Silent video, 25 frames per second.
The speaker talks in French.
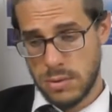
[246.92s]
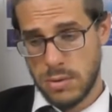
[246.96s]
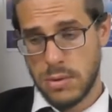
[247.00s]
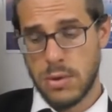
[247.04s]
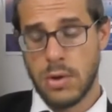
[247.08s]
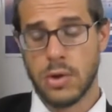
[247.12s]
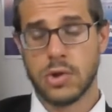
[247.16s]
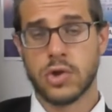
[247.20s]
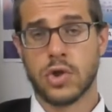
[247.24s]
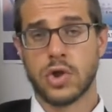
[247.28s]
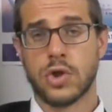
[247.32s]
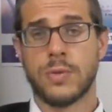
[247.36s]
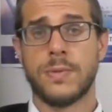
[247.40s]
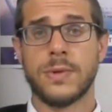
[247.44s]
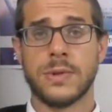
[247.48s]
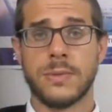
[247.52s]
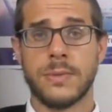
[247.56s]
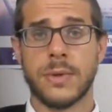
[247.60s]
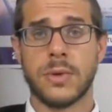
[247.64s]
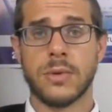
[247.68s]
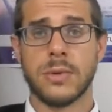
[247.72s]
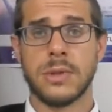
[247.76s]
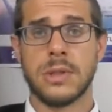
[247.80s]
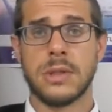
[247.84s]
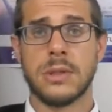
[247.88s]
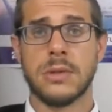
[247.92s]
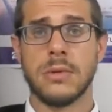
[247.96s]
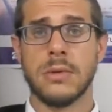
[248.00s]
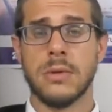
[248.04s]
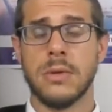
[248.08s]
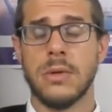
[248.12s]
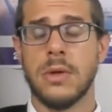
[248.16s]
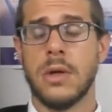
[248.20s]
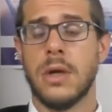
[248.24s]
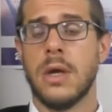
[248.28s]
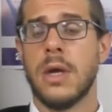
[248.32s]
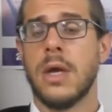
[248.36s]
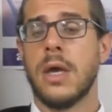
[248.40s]
lorsque je pose mes
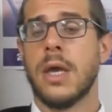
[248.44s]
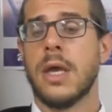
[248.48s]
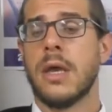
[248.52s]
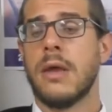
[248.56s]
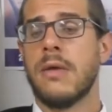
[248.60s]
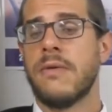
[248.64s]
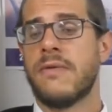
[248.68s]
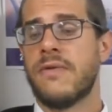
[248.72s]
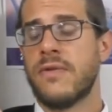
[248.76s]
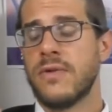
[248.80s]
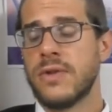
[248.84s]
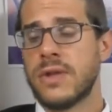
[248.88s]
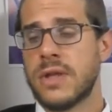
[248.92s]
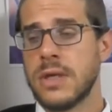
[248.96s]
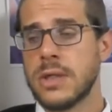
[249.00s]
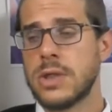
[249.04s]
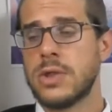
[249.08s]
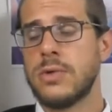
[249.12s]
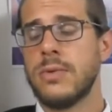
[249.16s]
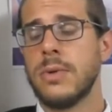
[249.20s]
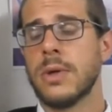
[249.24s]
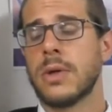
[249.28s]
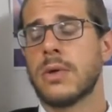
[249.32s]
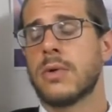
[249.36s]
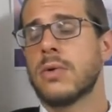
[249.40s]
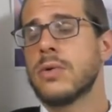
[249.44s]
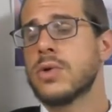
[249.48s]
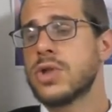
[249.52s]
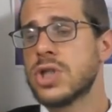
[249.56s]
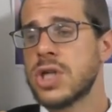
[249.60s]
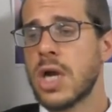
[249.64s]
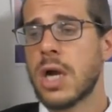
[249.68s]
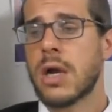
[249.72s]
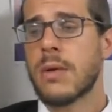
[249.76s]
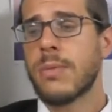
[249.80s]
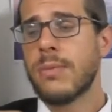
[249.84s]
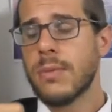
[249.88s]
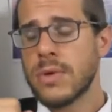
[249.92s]
conditions, il faut déduire que
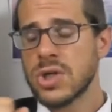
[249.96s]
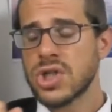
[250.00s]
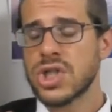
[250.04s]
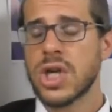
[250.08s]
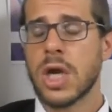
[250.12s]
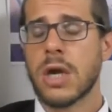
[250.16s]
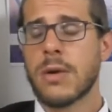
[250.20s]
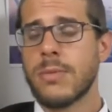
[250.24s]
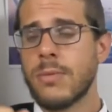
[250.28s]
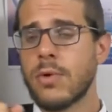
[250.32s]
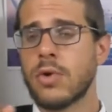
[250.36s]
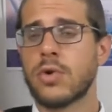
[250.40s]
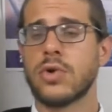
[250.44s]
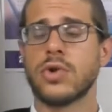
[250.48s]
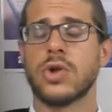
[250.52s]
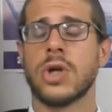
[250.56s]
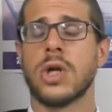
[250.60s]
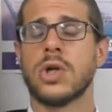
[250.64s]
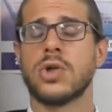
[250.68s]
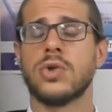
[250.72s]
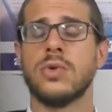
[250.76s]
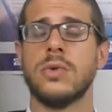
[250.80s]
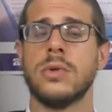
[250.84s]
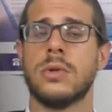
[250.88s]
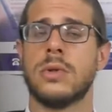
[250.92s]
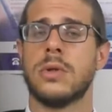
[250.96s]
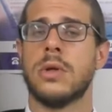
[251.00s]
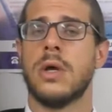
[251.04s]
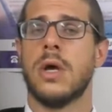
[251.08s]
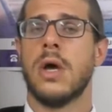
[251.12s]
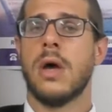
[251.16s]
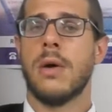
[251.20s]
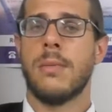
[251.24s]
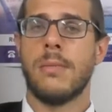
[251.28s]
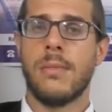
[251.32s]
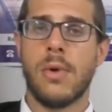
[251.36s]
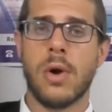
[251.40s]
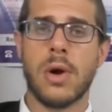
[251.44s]
chaque, chaque mot que je rajoute
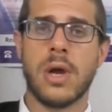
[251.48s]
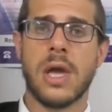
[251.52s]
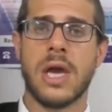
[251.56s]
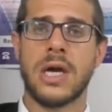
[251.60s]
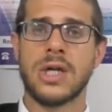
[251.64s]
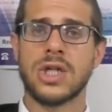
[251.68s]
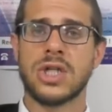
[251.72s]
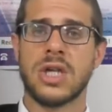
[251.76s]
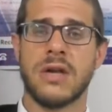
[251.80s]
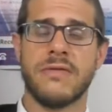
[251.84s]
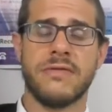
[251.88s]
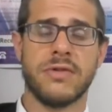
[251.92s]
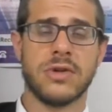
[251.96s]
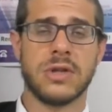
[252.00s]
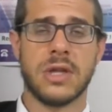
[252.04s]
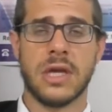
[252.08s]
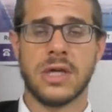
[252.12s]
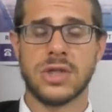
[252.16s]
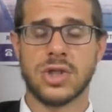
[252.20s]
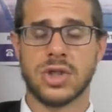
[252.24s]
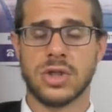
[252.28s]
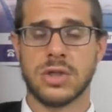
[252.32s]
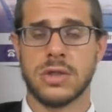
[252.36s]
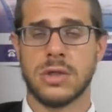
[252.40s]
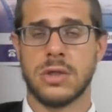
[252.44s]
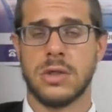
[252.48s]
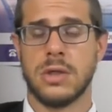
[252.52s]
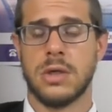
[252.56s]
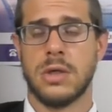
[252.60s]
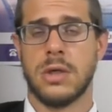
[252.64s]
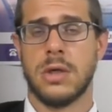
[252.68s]
m'engage davantage.